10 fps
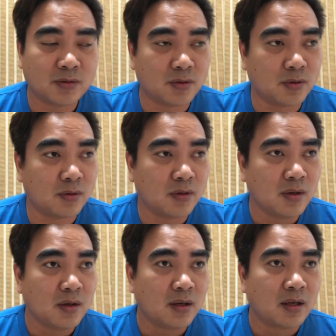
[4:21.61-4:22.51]
So,
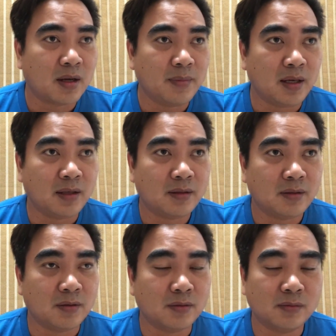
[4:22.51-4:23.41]
kami,
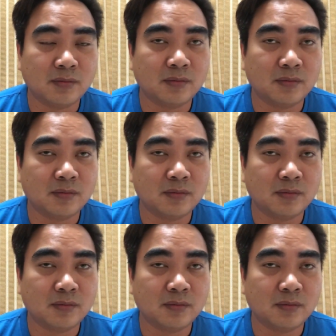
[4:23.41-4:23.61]
yung